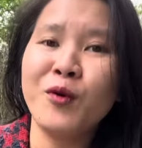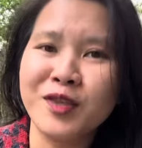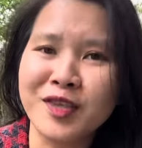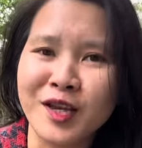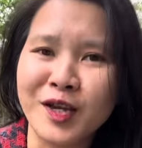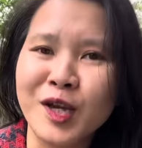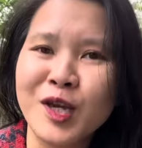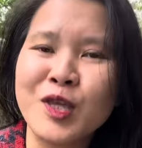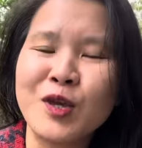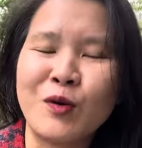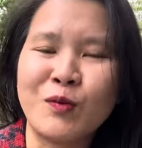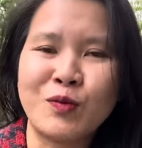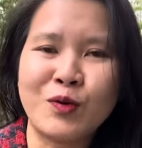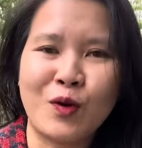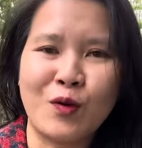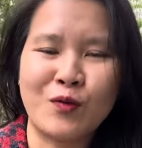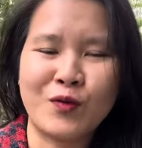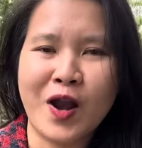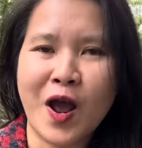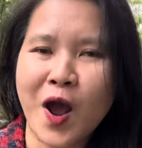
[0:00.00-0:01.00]
những cái dụng
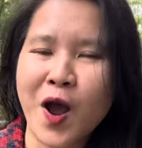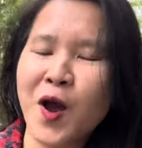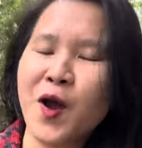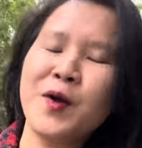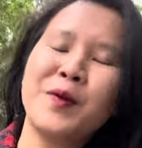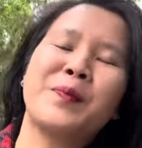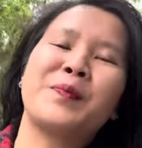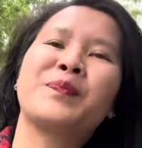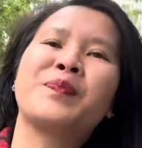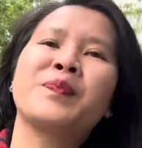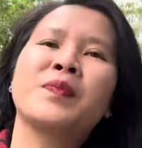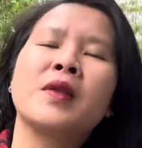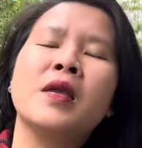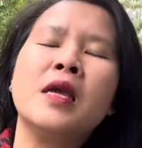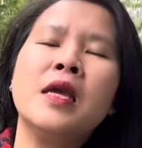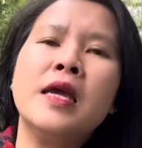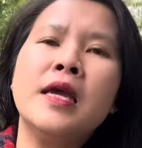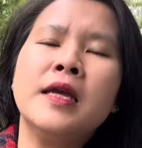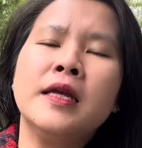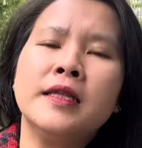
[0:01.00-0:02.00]
cụ đó
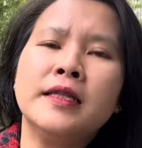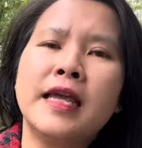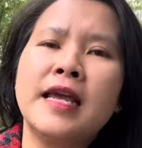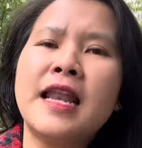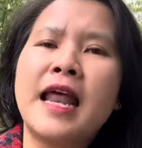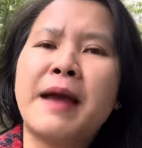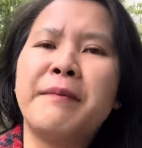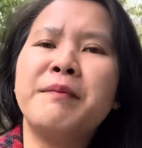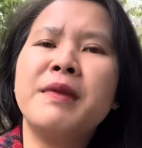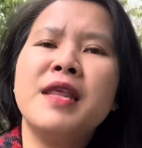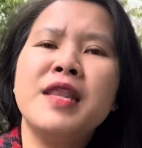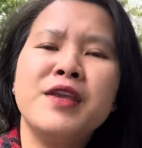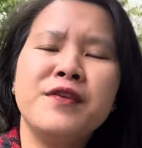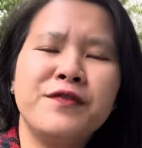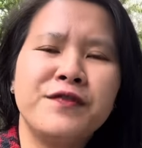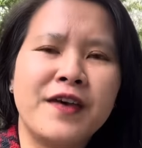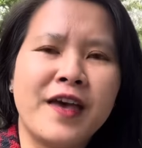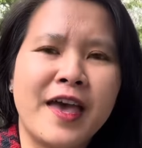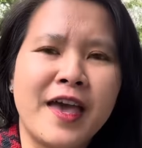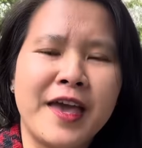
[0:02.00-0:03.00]
thế là em đi đi
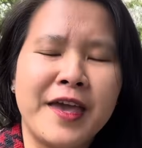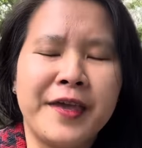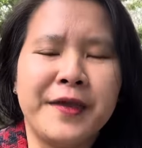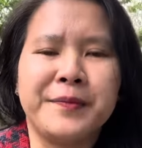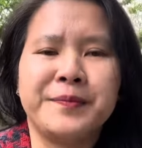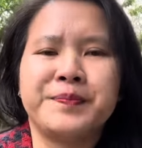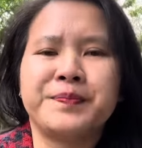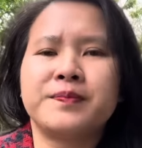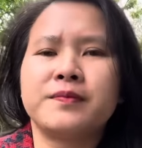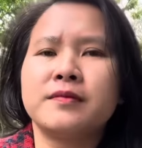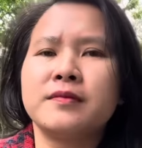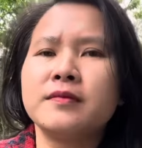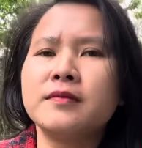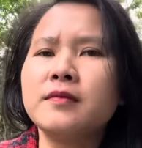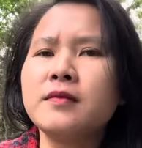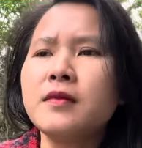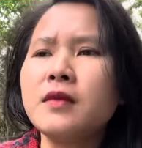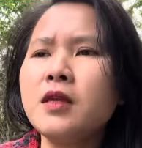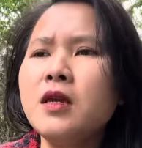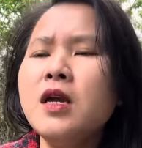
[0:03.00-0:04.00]
về
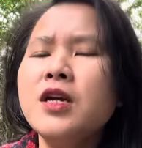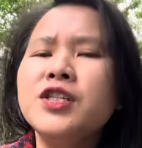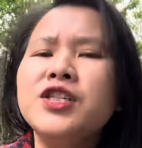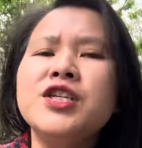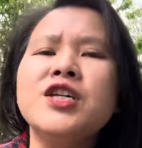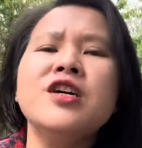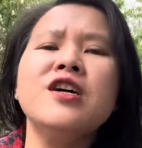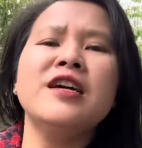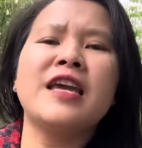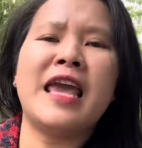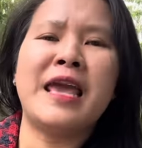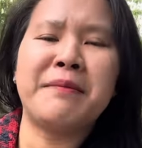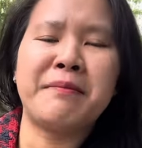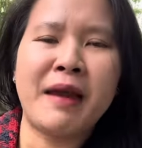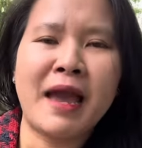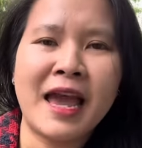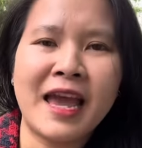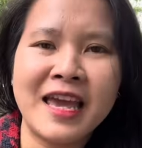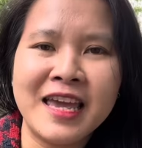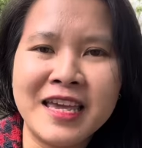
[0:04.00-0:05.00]
trưa ngày
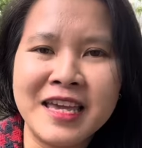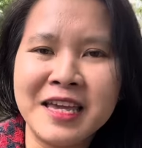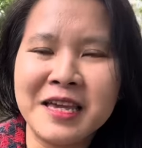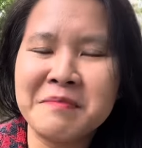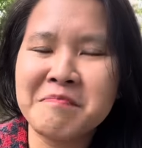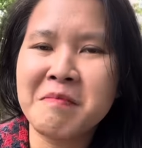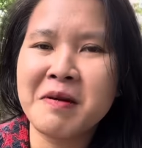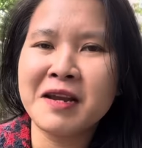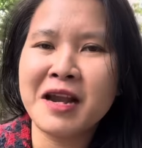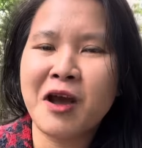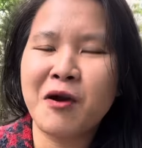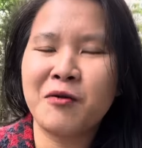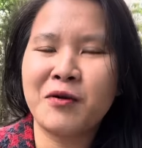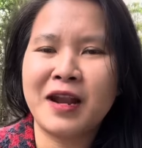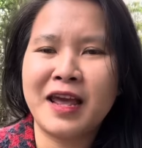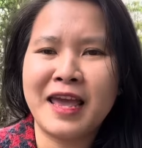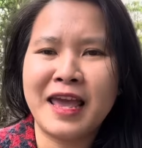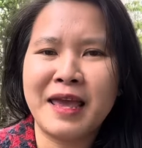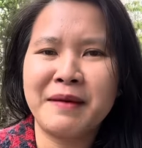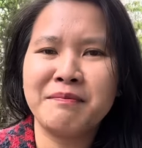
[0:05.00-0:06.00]
mai bắt đầu
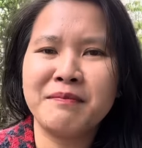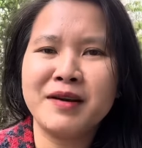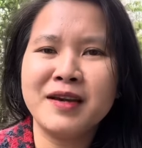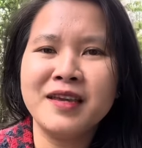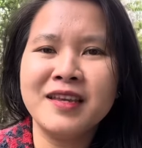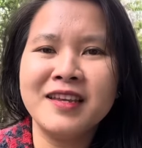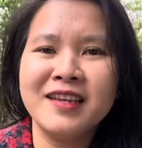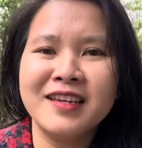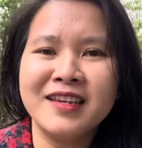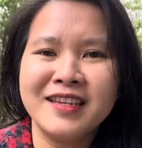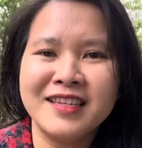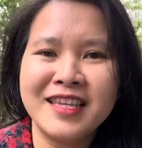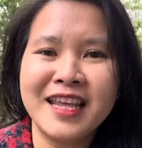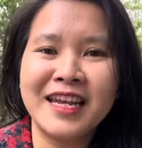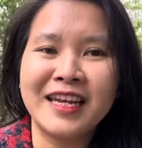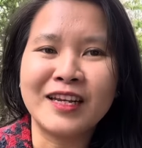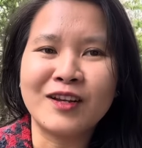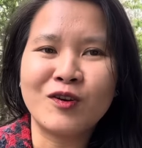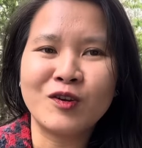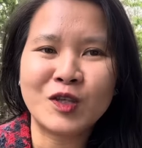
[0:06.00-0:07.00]
là em mới nhìn
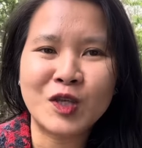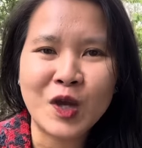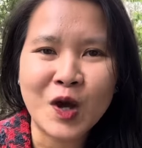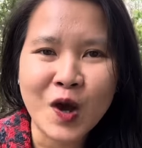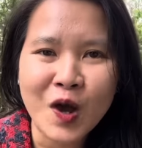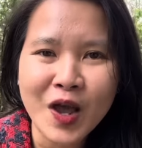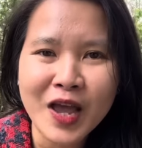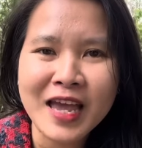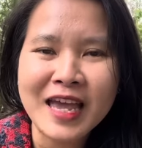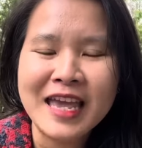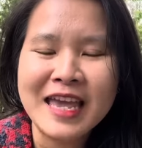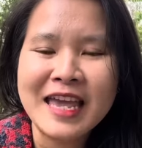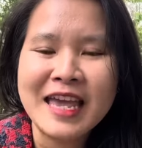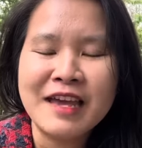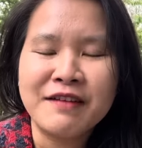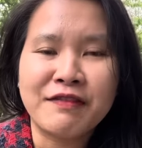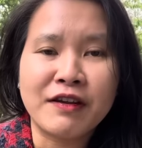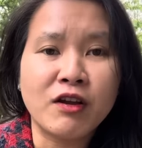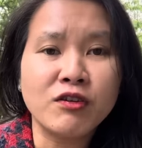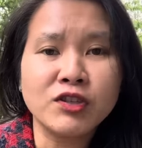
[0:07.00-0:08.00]
con chó
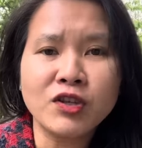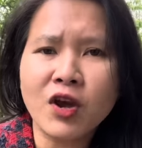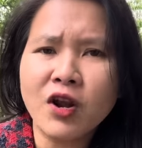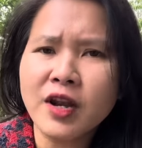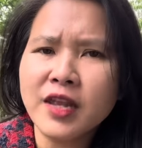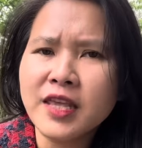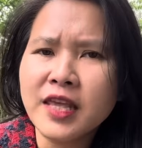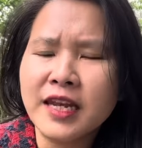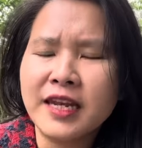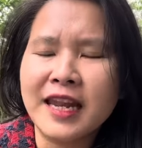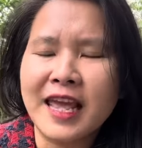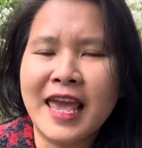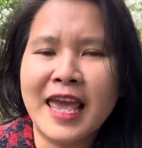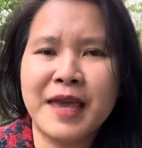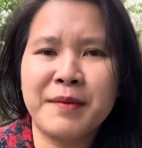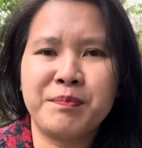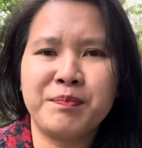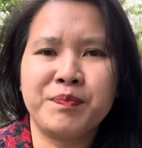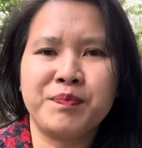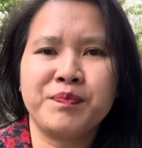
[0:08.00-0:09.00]
và con chó nó nhìn
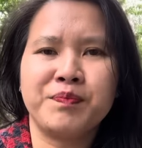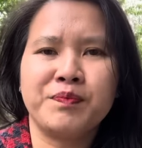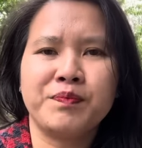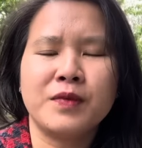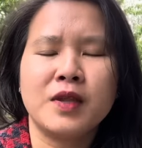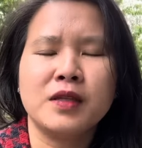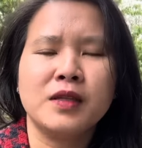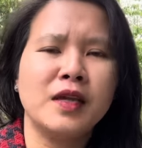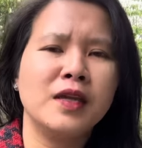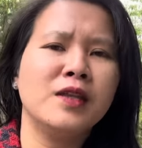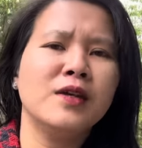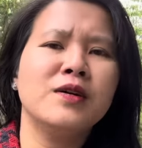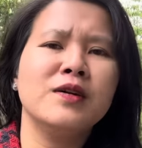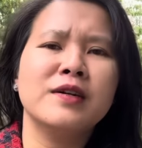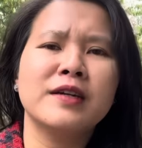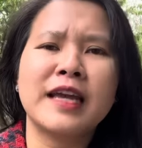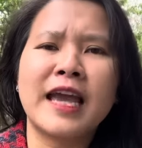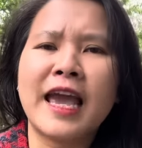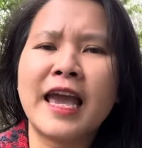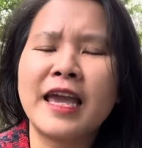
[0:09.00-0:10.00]
em thì
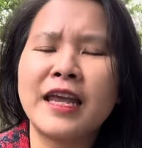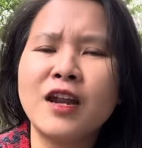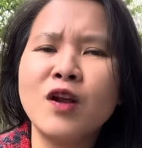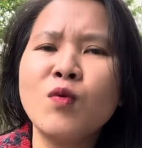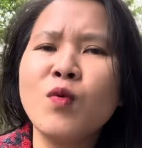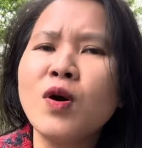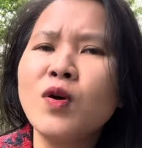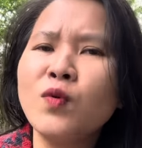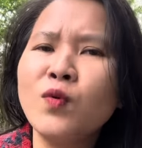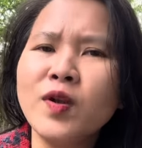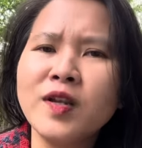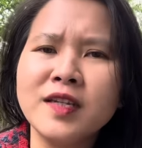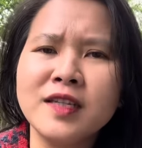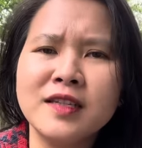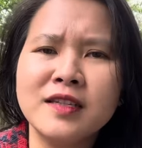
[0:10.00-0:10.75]
thường ngày nó quấn quýt